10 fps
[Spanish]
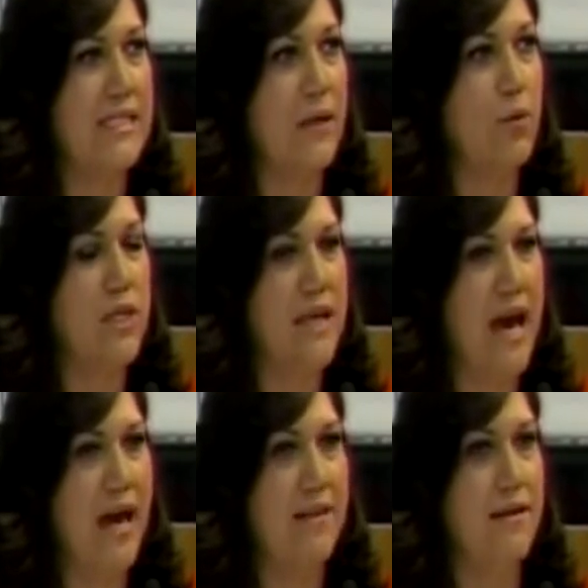la
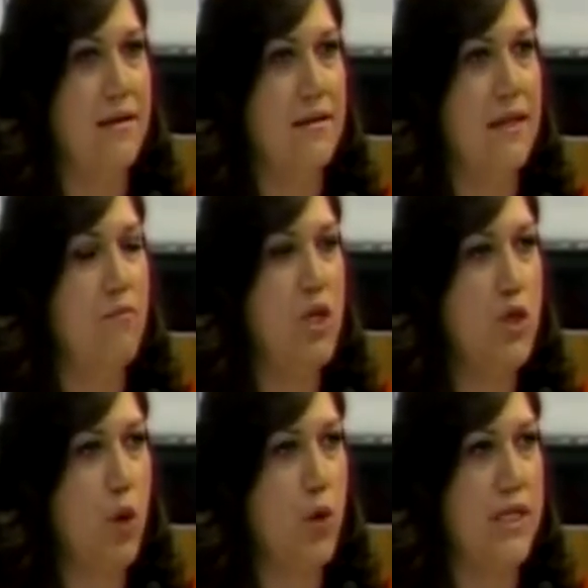seguridad de
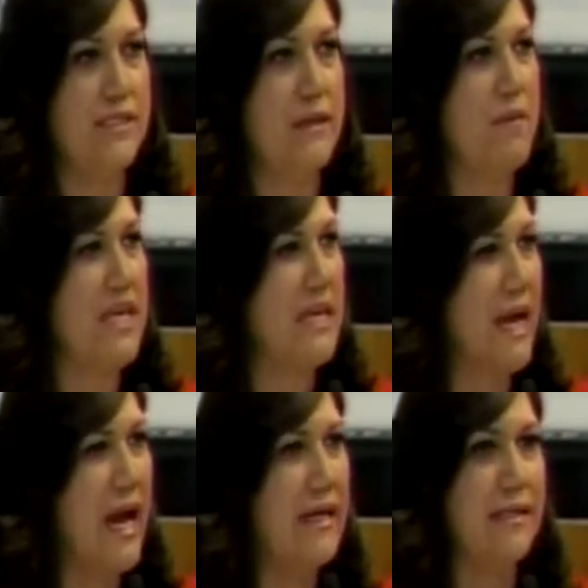millones de
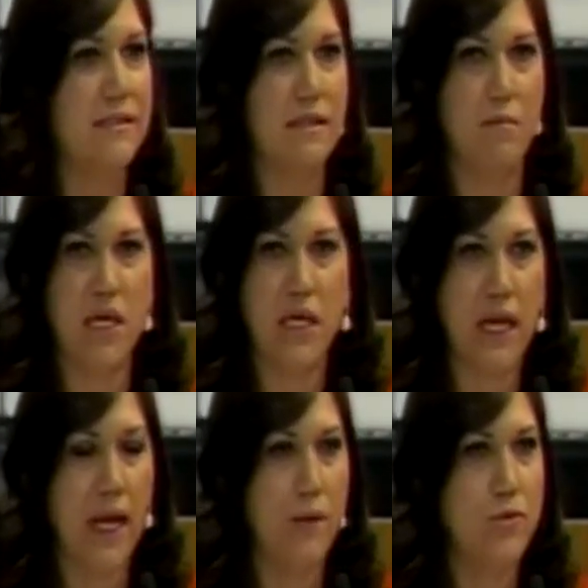mexicanas y de
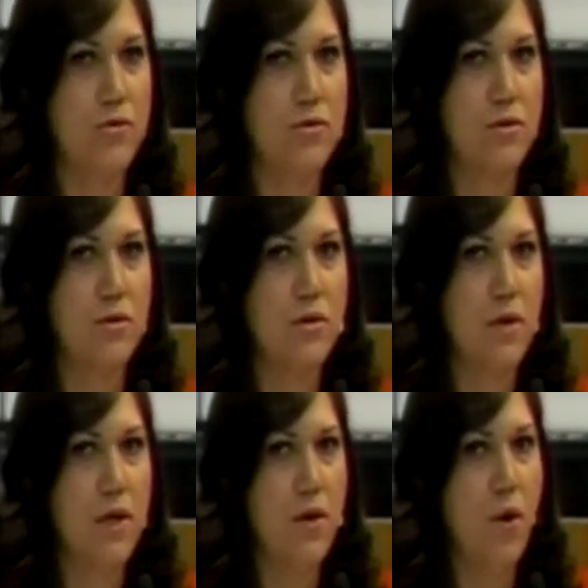mexicanos.
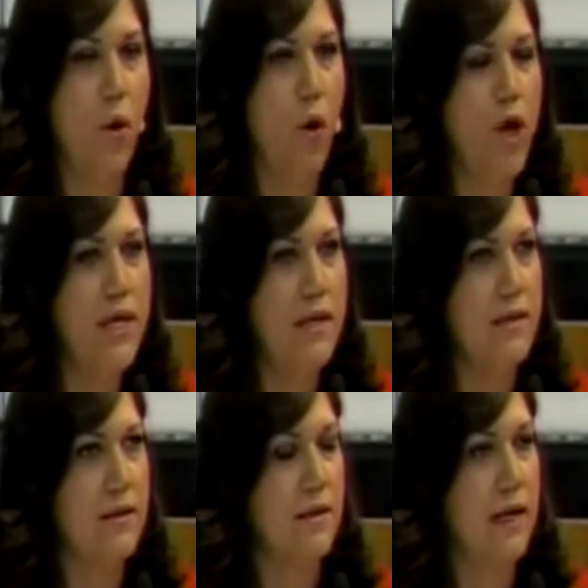Hoy
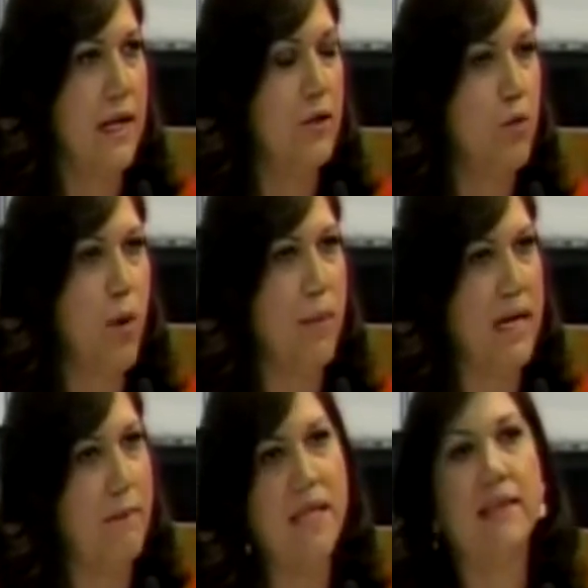el grupo
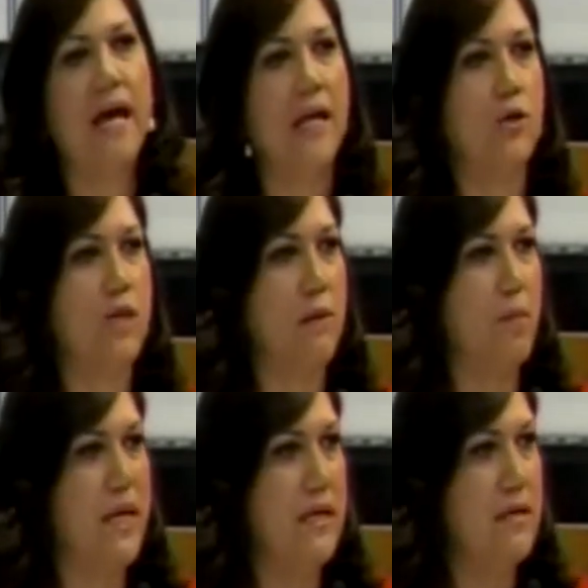parlamentario del
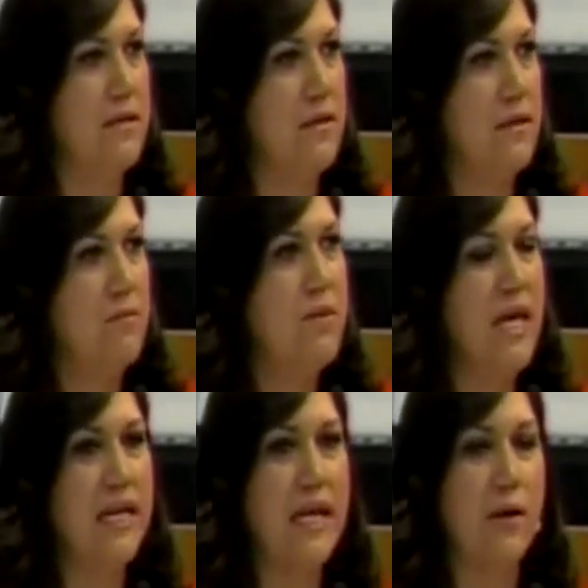PRI
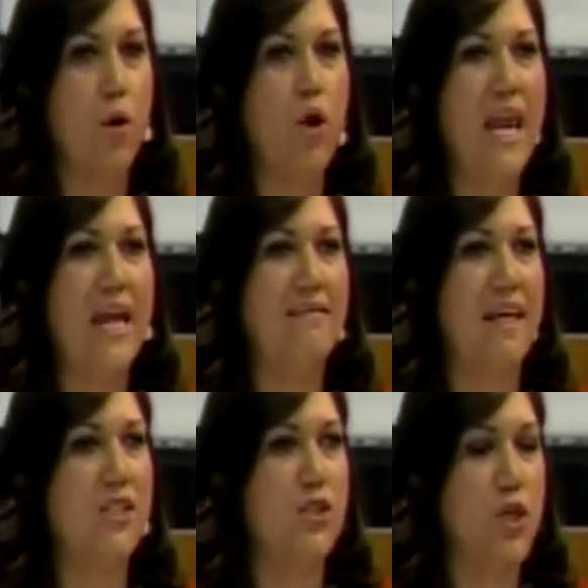viene con la
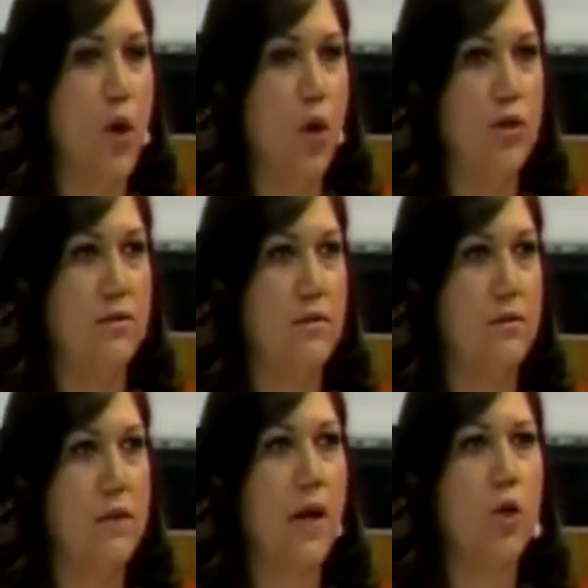intención
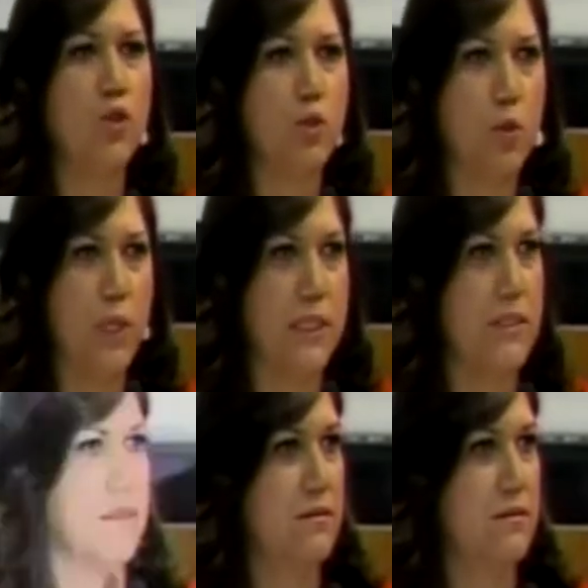de construir,